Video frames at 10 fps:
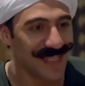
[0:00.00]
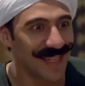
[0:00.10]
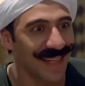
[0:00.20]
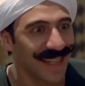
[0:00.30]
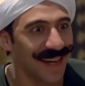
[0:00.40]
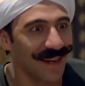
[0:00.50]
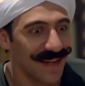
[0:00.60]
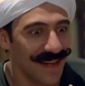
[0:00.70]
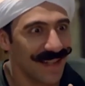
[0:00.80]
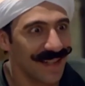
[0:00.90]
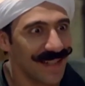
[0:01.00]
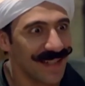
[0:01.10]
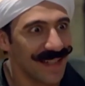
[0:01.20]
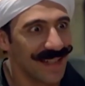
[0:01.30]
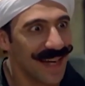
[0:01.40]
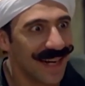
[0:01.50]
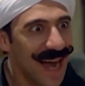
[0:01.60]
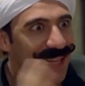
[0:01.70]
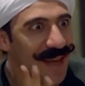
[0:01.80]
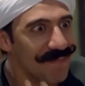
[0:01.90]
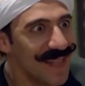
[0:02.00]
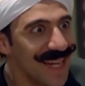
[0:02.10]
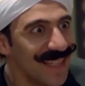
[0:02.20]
انك انك عاتبني